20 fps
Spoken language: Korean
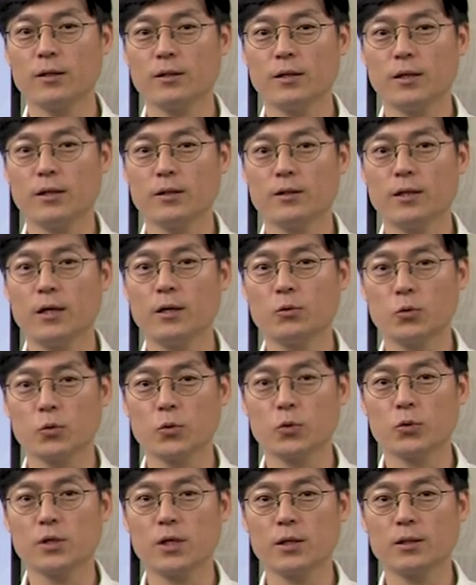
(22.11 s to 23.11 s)
데이터,
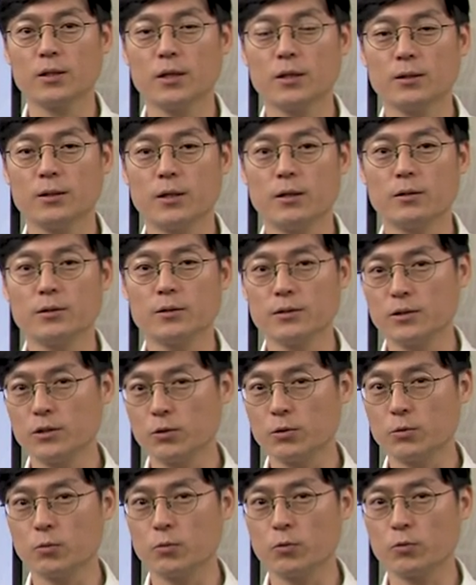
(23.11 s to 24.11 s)
동영상 데이터
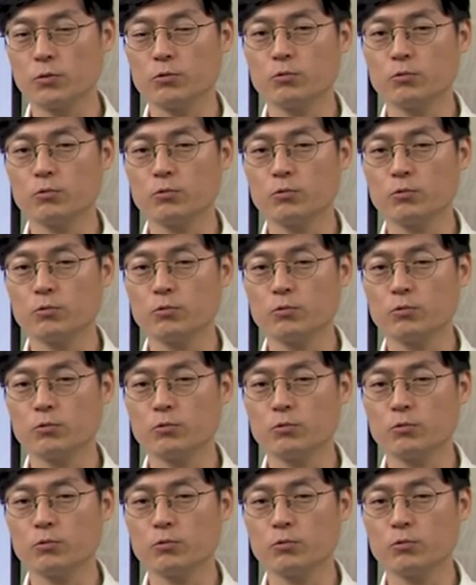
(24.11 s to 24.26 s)
등등